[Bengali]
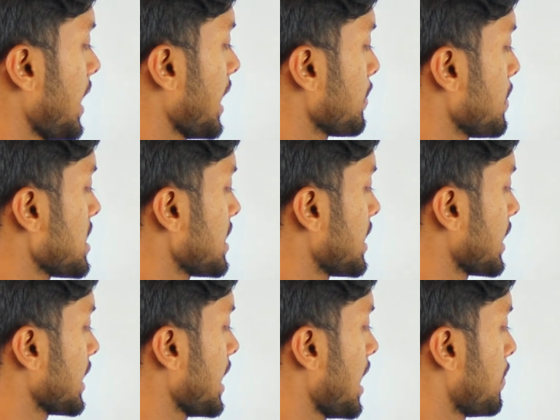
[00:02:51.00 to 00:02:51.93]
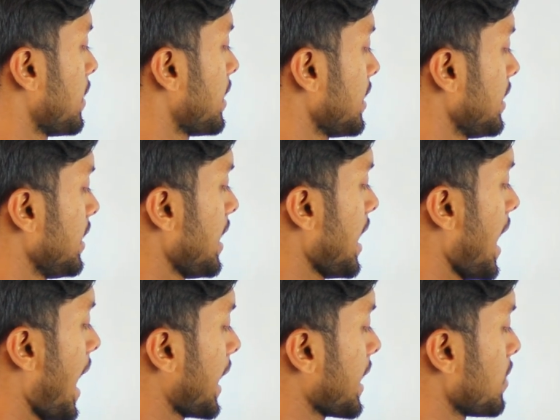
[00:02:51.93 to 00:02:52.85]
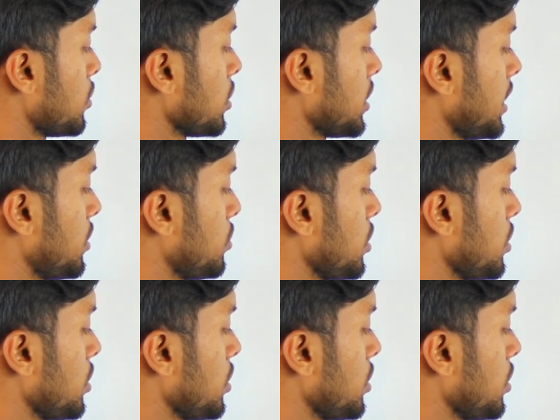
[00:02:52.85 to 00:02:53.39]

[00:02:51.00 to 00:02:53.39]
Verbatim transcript: এক বেশি থাকে আবার একের মধ্যে